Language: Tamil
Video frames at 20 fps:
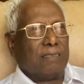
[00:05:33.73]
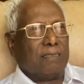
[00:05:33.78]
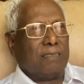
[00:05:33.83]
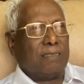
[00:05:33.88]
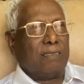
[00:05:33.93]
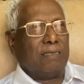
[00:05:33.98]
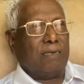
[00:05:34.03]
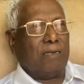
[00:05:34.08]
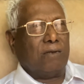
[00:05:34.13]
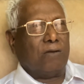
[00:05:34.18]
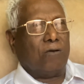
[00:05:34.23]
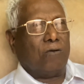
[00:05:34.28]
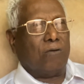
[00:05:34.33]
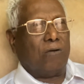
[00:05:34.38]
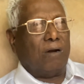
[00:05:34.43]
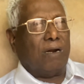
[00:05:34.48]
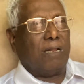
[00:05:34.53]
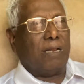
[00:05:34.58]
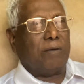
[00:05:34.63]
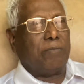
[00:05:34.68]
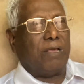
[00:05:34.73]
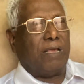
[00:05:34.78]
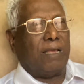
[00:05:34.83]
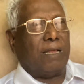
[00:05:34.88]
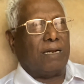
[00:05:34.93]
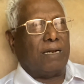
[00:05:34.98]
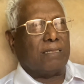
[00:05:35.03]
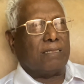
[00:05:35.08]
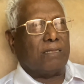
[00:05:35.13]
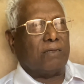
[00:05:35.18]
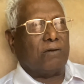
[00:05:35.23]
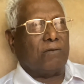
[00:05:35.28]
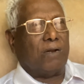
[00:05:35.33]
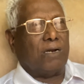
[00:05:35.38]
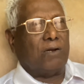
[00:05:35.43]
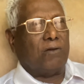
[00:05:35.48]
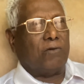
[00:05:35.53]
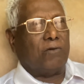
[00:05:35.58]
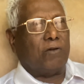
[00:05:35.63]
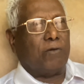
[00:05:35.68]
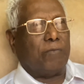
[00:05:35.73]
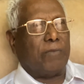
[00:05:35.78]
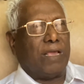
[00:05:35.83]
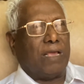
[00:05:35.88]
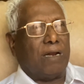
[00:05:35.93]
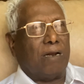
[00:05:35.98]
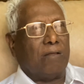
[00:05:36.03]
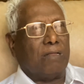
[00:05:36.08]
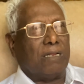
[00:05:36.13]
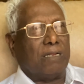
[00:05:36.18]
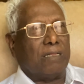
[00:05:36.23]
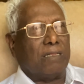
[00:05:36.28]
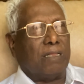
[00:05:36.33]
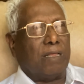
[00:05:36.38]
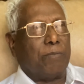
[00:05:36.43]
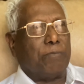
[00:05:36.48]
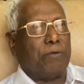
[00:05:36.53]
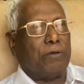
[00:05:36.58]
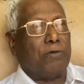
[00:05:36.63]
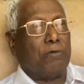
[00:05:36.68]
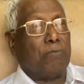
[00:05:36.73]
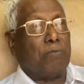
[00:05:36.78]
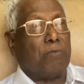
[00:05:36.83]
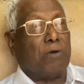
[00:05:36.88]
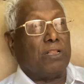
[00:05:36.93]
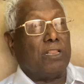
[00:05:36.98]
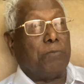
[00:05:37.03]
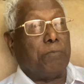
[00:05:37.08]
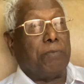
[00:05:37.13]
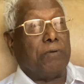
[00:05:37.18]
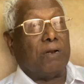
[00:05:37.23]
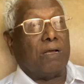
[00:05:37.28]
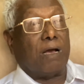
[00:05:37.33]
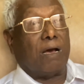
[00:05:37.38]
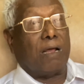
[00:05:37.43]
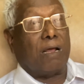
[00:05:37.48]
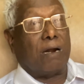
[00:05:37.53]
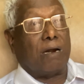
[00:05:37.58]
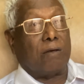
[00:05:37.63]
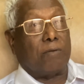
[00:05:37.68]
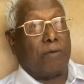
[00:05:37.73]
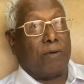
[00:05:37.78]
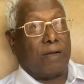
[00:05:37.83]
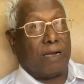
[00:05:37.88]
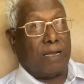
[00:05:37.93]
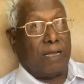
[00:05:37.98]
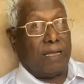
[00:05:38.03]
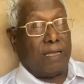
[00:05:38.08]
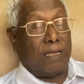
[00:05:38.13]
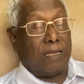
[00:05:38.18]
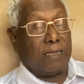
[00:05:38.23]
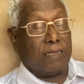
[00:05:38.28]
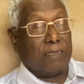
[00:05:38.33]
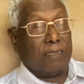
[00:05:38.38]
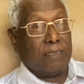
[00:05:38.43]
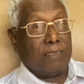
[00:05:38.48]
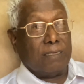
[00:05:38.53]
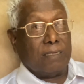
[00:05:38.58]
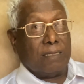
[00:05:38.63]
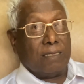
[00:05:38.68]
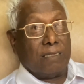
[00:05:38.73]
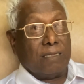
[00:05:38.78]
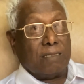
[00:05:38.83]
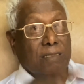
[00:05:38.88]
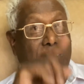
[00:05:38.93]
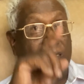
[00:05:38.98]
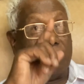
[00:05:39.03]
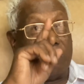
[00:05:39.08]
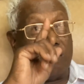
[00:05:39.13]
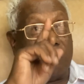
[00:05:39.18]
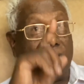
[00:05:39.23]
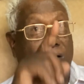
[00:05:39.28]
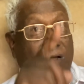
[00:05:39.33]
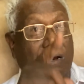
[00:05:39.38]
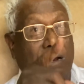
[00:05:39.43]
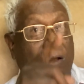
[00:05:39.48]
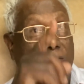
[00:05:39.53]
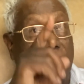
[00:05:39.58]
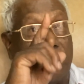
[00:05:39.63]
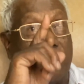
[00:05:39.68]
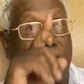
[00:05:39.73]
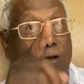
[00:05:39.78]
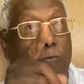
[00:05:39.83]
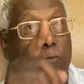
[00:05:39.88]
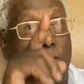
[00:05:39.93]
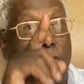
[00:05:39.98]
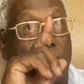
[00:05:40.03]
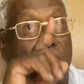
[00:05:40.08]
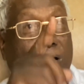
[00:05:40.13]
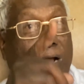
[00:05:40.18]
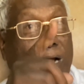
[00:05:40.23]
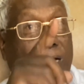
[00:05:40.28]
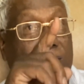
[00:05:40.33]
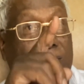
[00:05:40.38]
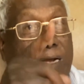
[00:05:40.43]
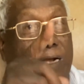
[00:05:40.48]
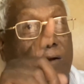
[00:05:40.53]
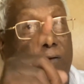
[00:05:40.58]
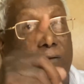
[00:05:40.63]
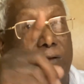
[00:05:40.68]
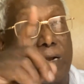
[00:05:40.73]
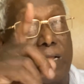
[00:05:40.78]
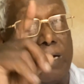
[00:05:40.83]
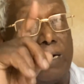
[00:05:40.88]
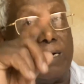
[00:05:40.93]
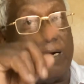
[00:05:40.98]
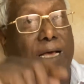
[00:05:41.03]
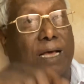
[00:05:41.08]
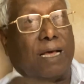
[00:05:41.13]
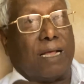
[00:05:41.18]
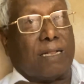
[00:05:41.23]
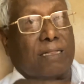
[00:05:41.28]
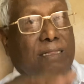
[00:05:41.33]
திருக்குறளின் மேல் திருவள்ளுவர் மேல் இருந்த பெரும் மதிப்பின் காரணமாக திருவள்ளுவருக்கு பொற்காசுகள் வெளியிட்டார்